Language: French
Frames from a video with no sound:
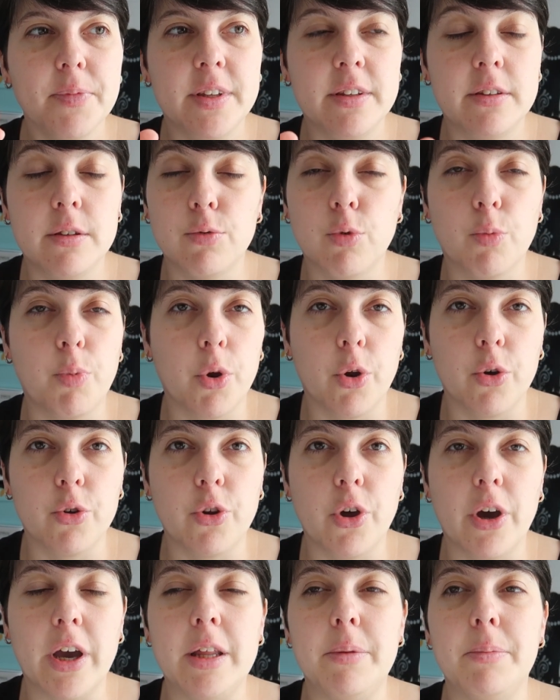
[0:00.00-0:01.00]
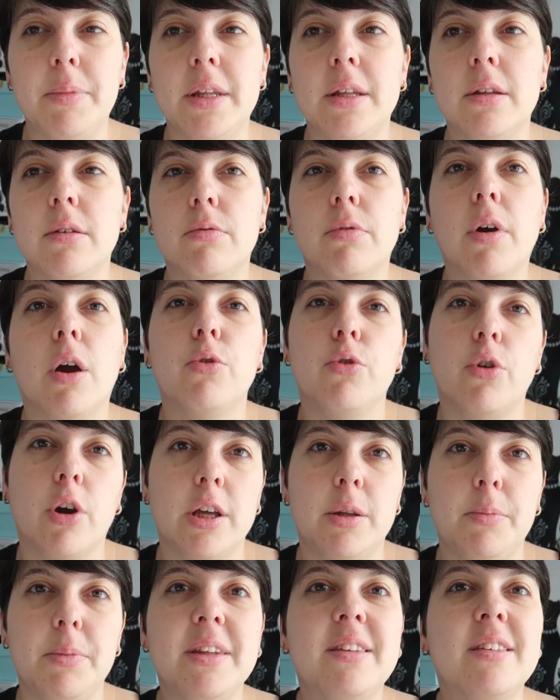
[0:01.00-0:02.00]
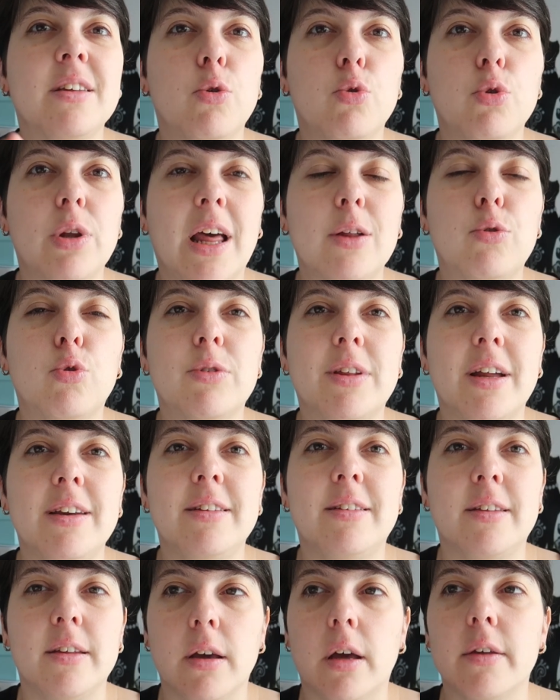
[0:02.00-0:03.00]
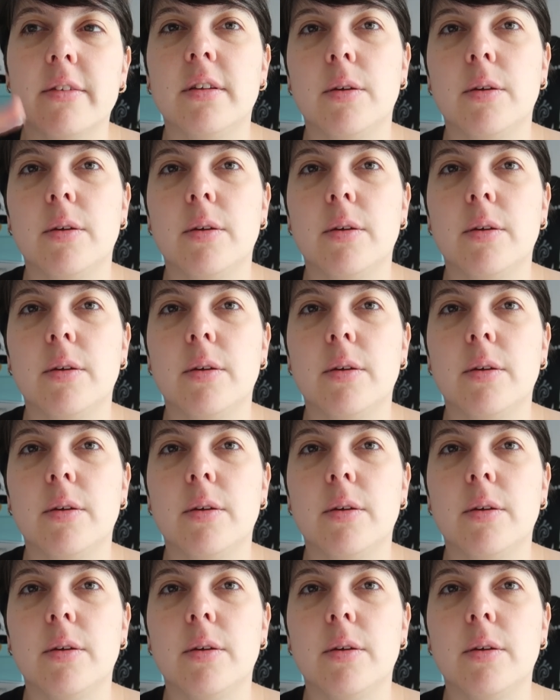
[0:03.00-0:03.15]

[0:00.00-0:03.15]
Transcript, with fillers: Ils y vont pendant une heure et demie. Enfin une heure et demie, c'est la totalité. Hein.